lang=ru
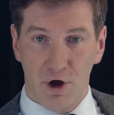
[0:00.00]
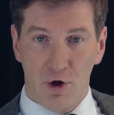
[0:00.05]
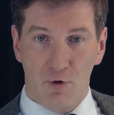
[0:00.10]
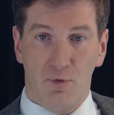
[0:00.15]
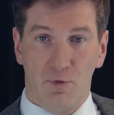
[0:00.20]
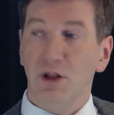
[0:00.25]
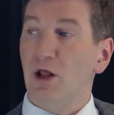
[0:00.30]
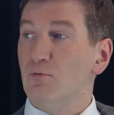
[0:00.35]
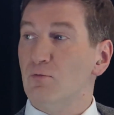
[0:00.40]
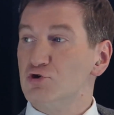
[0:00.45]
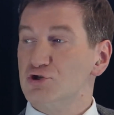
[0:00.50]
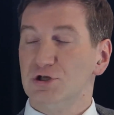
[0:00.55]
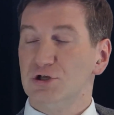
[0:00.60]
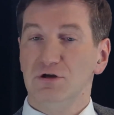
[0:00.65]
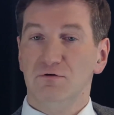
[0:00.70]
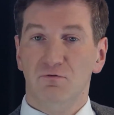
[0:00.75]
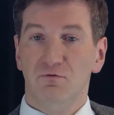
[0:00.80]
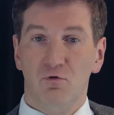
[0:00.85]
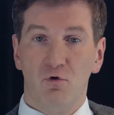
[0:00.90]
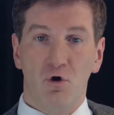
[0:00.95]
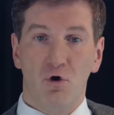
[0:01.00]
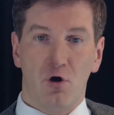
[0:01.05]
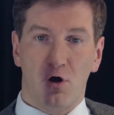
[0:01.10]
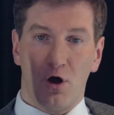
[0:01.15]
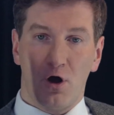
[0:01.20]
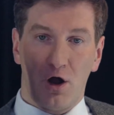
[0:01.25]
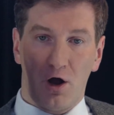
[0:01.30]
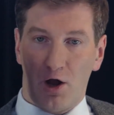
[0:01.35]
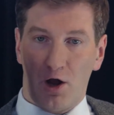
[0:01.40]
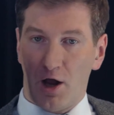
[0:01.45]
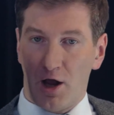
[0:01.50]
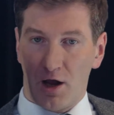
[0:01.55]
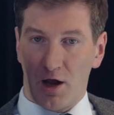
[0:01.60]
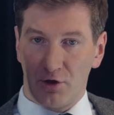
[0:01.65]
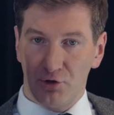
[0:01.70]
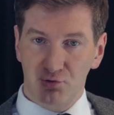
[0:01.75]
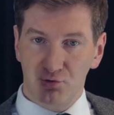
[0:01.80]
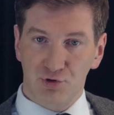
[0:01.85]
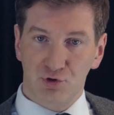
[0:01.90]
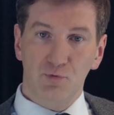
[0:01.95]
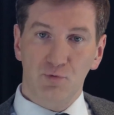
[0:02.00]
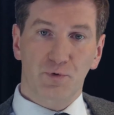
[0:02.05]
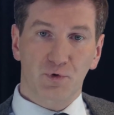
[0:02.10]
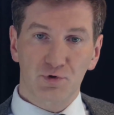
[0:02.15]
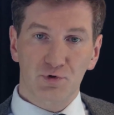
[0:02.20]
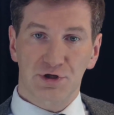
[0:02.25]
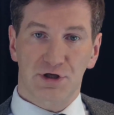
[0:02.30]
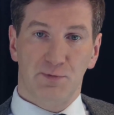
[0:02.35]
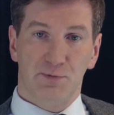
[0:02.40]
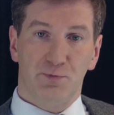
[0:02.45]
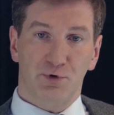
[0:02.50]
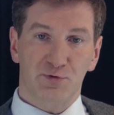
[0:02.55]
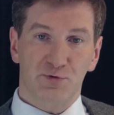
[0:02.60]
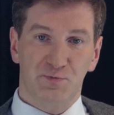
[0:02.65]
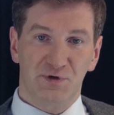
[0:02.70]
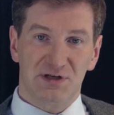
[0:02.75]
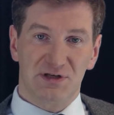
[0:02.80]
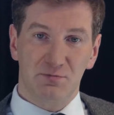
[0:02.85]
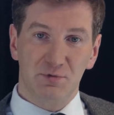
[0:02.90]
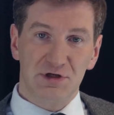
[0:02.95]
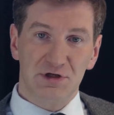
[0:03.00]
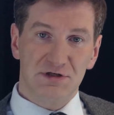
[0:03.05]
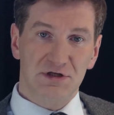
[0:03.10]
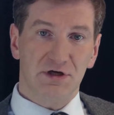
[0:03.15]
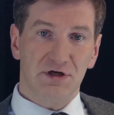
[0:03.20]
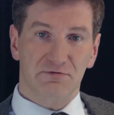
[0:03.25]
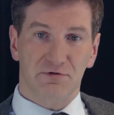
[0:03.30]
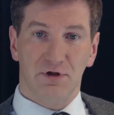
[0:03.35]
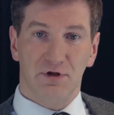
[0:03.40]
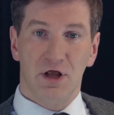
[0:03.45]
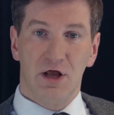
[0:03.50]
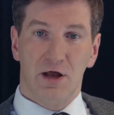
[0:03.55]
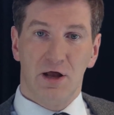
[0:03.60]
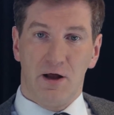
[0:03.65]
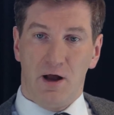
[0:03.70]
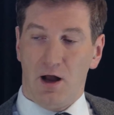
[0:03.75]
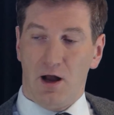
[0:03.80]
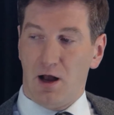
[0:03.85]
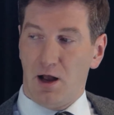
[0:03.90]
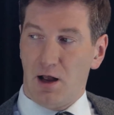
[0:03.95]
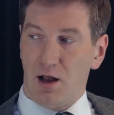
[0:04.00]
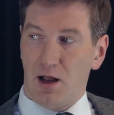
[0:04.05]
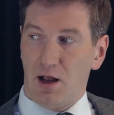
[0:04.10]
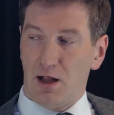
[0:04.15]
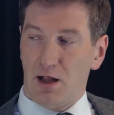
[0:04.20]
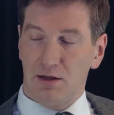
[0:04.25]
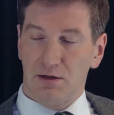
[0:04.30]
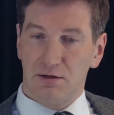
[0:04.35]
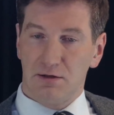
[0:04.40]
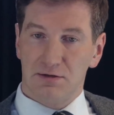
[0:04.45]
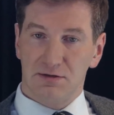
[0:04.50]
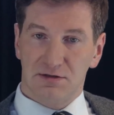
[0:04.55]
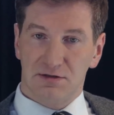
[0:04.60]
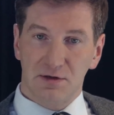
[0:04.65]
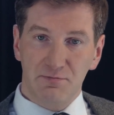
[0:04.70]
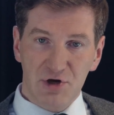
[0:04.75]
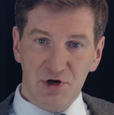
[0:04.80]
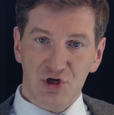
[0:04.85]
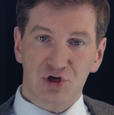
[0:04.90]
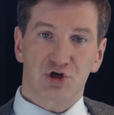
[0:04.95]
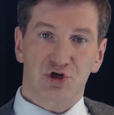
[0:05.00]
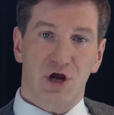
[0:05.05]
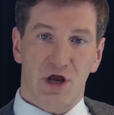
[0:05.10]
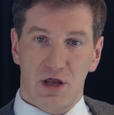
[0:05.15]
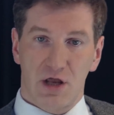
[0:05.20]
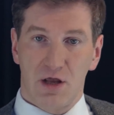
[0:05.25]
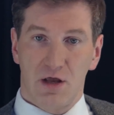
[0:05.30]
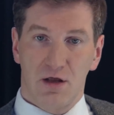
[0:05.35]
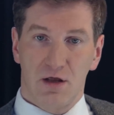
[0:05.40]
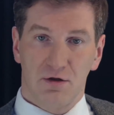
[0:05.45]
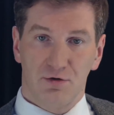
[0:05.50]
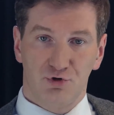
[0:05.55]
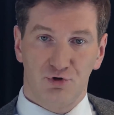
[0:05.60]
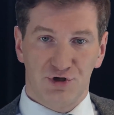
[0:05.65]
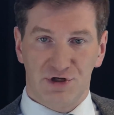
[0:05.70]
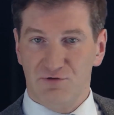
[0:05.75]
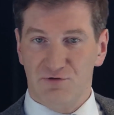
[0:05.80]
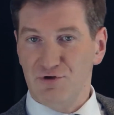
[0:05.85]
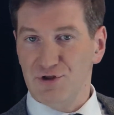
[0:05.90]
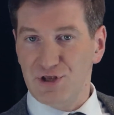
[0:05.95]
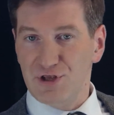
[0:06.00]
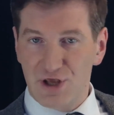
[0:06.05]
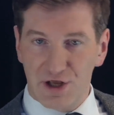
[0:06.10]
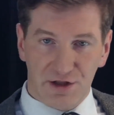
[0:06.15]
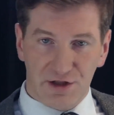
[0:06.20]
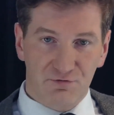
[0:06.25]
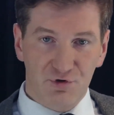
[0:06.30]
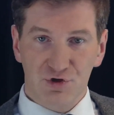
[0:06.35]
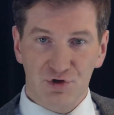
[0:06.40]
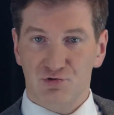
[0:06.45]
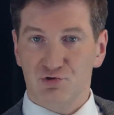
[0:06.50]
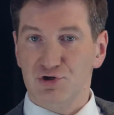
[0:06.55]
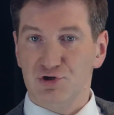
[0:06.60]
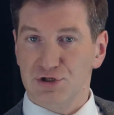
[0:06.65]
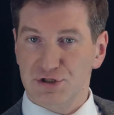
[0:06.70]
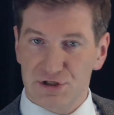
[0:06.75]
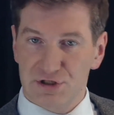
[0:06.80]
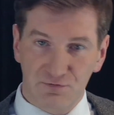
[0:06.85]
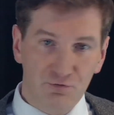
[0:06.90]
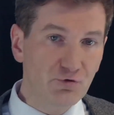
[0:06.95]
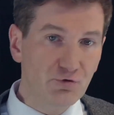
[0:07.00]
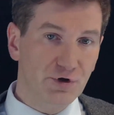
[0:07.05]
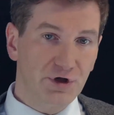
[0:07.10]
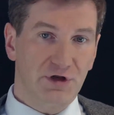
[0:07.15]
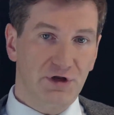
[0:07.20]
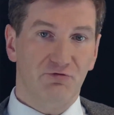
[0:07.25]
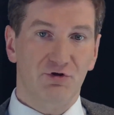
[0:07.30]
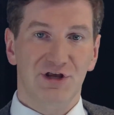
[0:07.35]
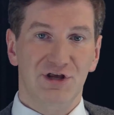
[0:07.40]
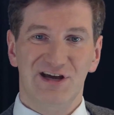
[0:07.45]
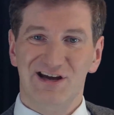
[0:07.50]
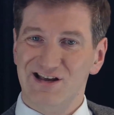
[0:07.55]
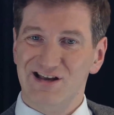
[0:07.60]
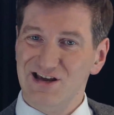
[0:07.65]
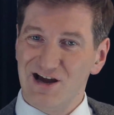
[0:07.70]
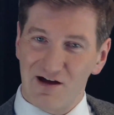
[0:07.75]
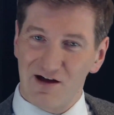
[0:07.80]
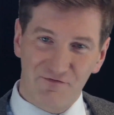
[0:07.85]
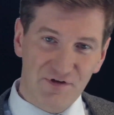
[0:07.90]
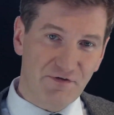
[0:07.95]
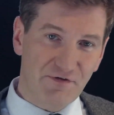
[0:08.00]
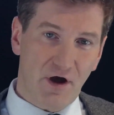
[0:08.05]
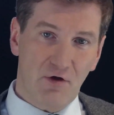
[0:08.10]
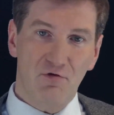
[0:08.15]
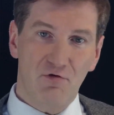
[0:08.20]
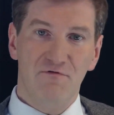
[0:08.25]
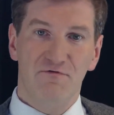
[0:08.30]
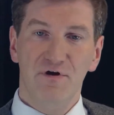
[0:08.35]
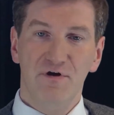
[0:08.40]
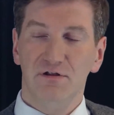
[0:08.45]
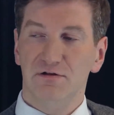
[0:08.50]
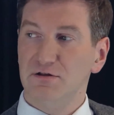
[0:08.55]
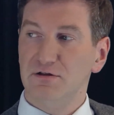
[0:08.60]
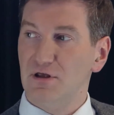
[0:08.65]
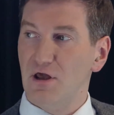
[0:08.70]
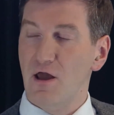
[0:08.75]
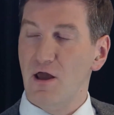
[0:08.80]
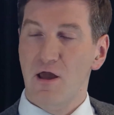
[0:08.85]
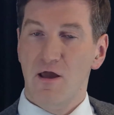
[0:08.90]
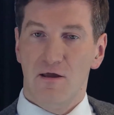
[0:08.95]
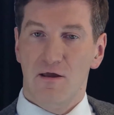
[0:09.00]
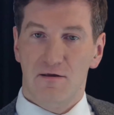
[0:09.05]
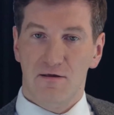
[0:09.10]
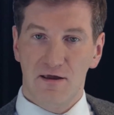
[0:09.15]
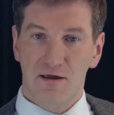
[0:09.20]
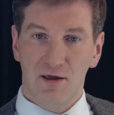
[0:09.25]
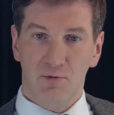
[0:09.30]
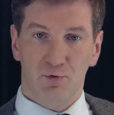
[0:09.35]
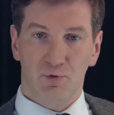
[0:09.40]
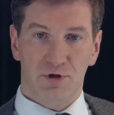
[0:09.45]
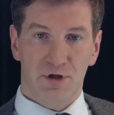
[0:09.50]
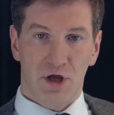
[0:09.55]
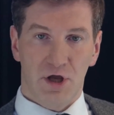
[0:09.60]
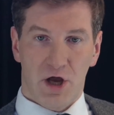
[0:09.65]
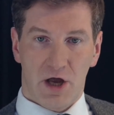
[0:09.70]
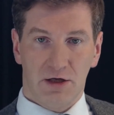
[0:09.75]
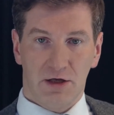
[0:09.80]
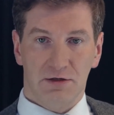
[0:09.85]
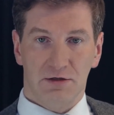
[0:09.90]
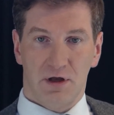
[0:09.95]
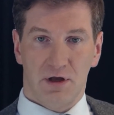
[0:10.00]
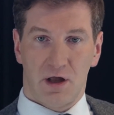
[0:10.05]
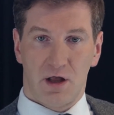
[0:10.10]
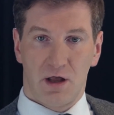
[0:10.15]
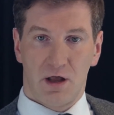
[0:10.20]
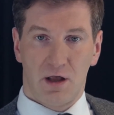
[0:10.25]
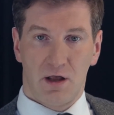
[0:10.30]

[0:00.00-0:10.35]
потому что его э, а, YouTube русский просто пессимизировал э, до мышей. То есть его нет, его не существует, его ни, никак, ни в какой выкладке не было никогда.